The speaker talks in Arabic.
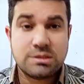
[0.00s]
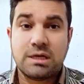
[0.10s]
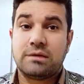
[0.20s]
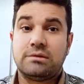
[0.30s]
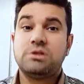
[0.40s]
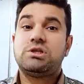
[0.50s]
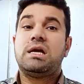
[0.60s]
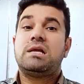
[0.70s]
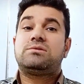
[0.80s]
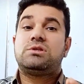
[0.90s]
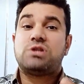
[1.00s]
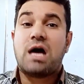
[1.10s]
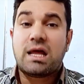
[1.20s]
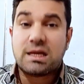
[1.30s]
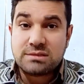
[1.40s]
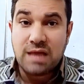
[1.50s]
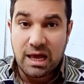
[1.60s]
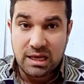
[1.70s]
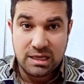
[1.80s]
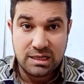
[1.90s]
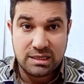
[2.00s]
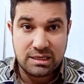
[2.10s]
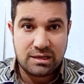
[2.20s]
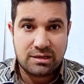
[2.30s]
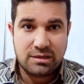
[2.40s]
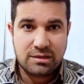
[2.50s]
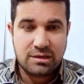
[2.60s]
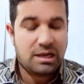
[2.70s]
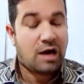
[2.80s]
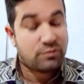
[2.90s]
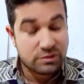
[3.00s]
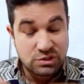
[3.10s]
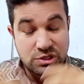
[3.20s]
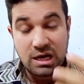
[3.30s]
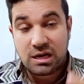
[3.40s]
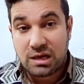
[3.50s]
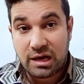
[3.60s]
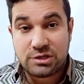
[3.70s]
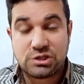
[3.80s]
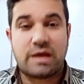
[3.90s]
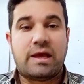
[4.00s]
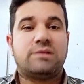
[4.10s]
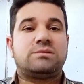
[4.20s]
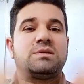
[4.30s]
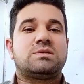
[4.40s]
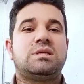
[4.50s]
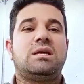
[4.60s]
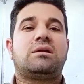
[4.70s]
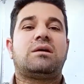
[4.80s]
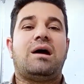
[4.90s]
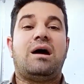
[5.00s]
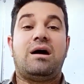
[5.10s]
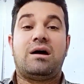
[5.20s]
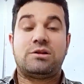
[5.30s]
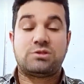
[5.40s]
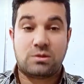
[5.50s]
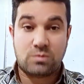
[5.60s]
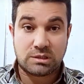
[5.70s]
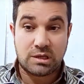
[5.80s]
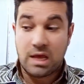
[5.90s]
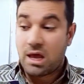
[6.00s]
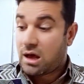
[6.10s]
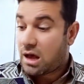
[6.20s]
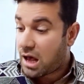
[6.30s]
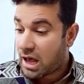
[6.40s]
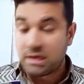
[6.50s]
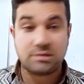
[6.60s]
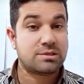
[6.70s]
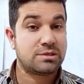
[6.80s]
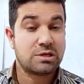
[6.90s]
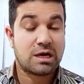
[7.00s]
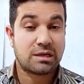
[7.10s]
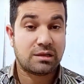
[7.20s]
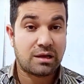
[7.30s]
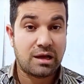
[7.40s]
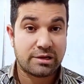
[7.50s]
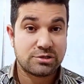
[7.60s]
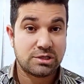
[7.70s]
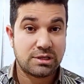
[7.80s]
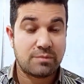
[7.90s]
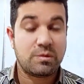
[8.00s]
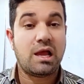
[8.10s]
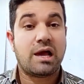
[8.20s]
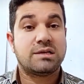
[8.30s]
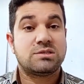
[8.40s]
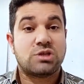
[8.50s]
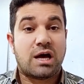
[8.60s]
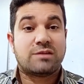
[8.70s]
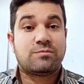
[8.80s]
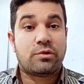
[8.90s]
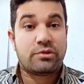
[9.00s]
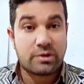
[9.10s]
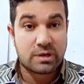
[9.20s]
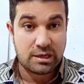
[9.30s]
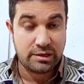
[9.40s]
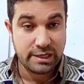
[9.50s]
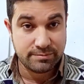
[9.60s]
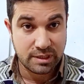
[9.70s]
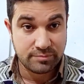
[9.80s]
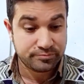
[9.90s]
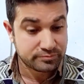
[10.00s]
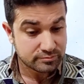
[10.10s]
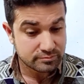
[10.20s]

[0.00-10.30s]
زين نجي إلى التجارة الداخلية العفو التجارة الخارجية يعني تصدير خارج الوطن هاي التجارة الخارجية بالعكس كانت مضرة لمن